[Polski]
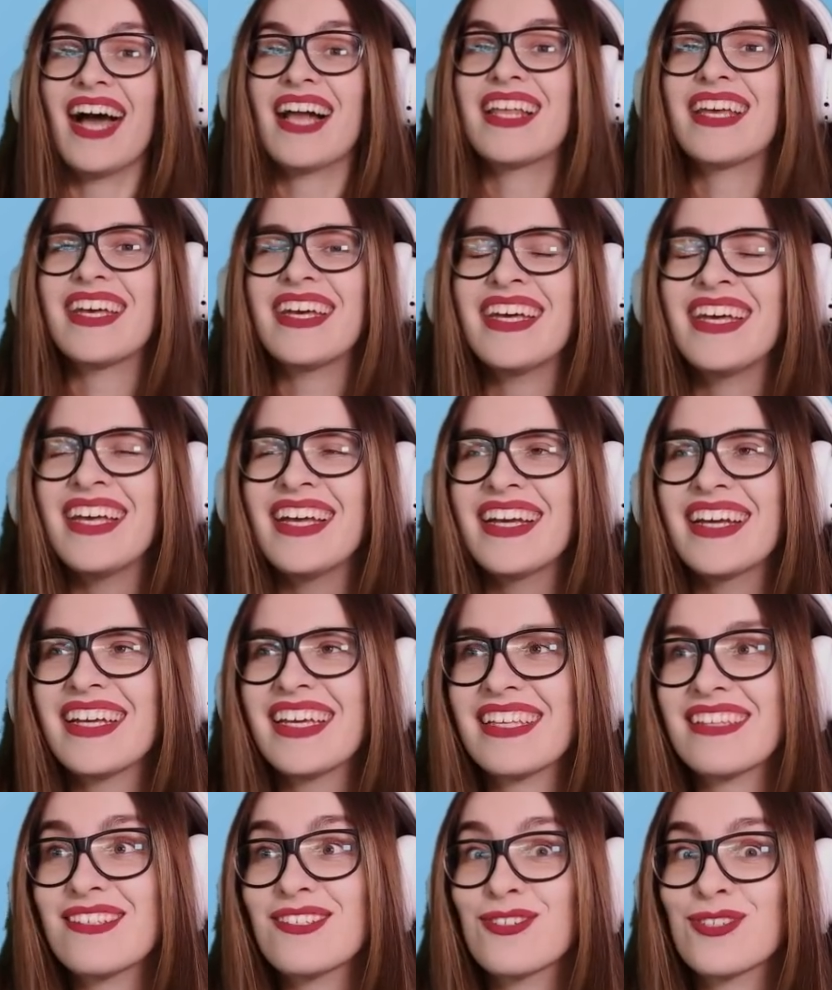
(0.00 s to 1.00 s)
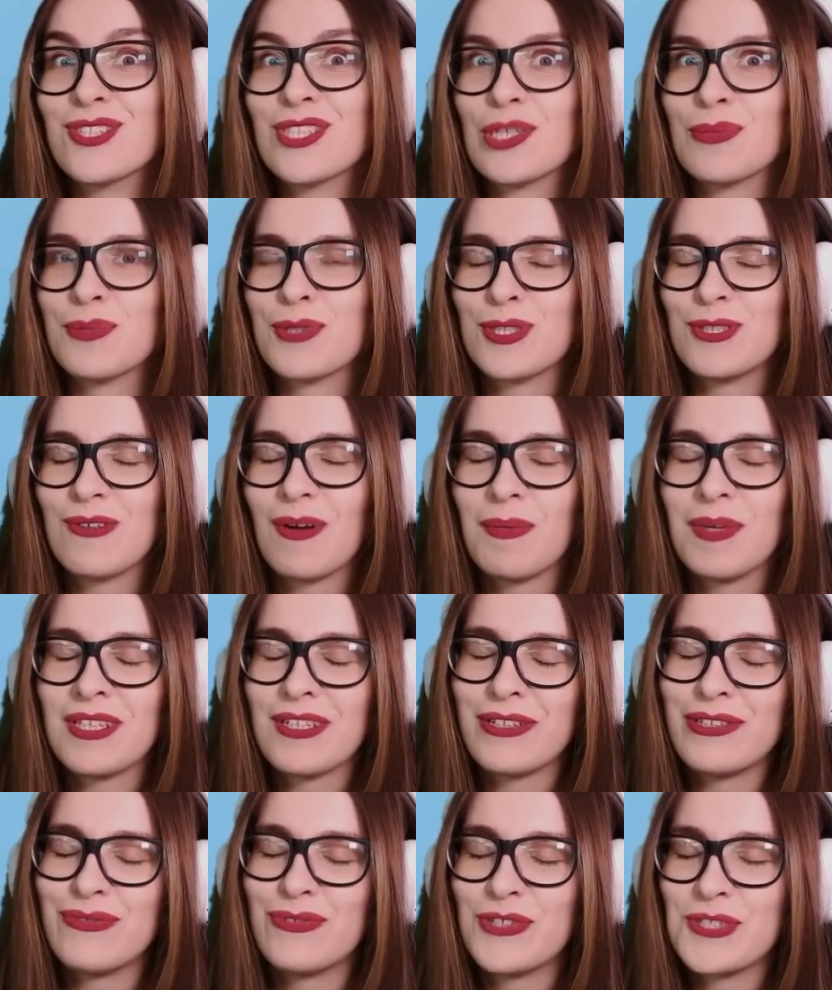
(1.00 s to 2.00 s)
ale kiedyś non-stop chodziłam i
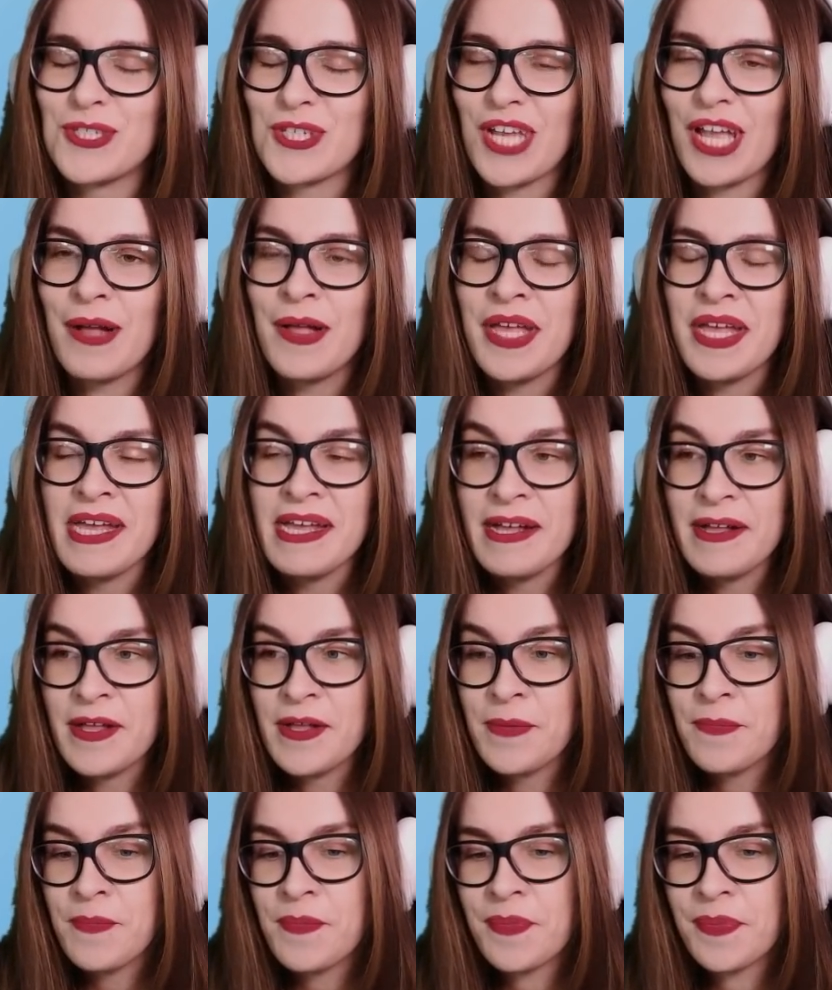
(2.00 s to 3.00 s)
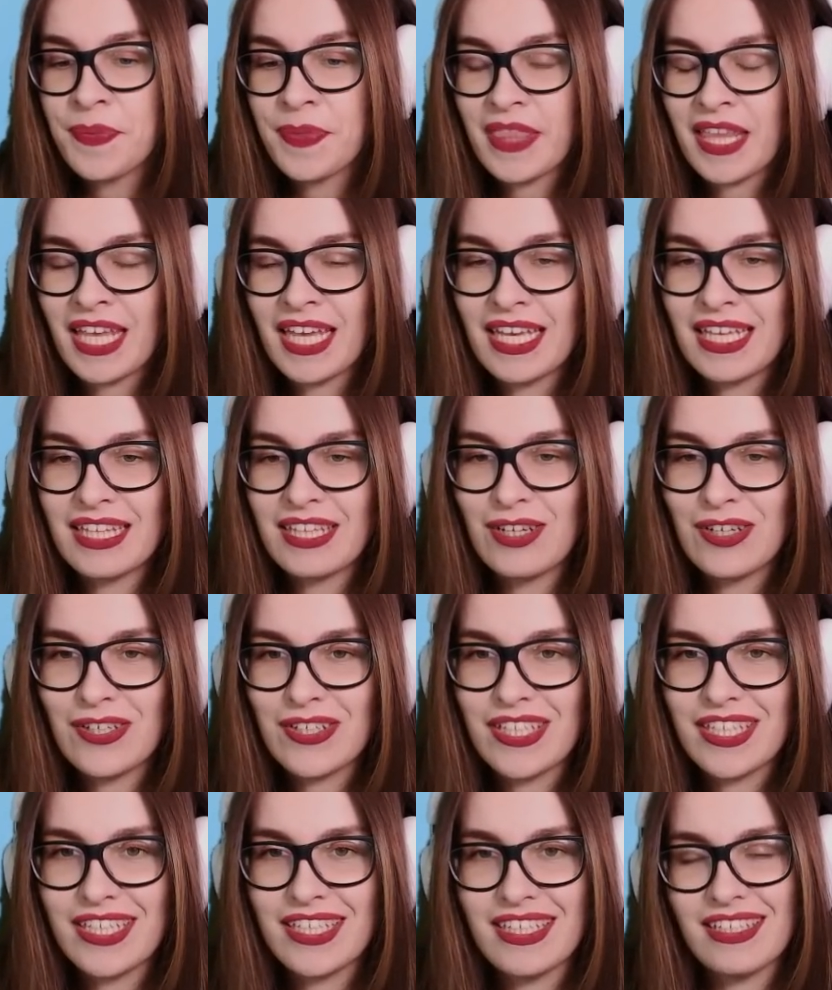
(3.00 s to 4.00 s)
tylko i wyłącznie. Mm,
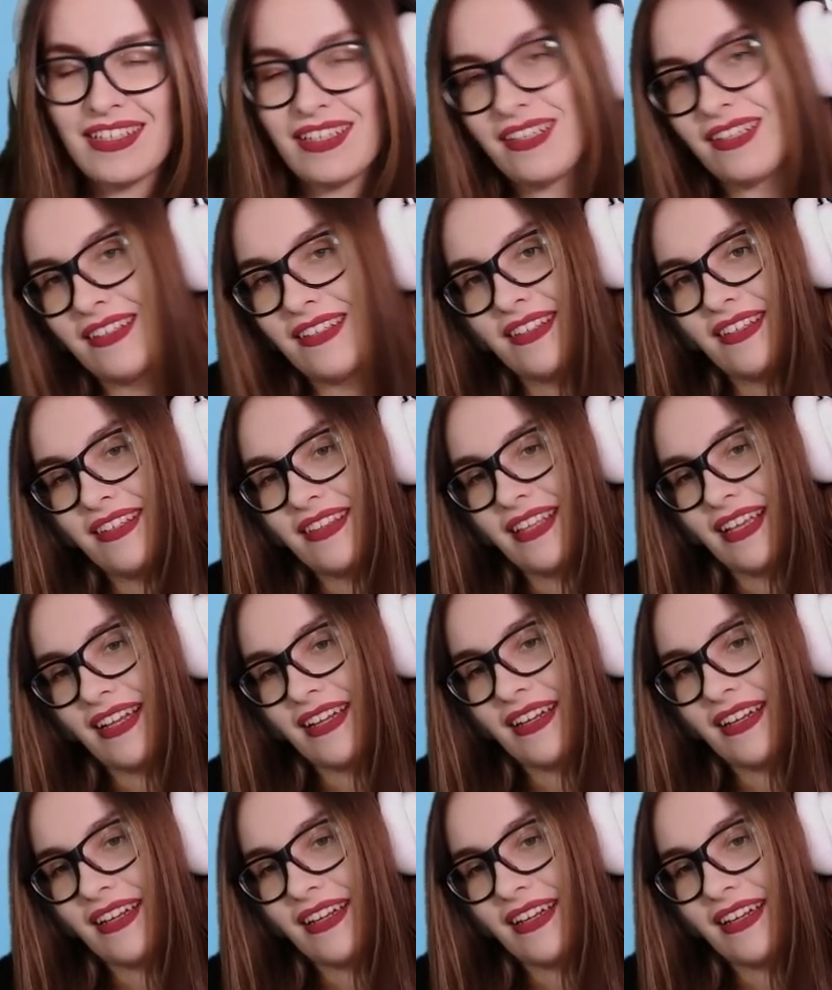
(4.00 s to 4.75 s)
no i, i,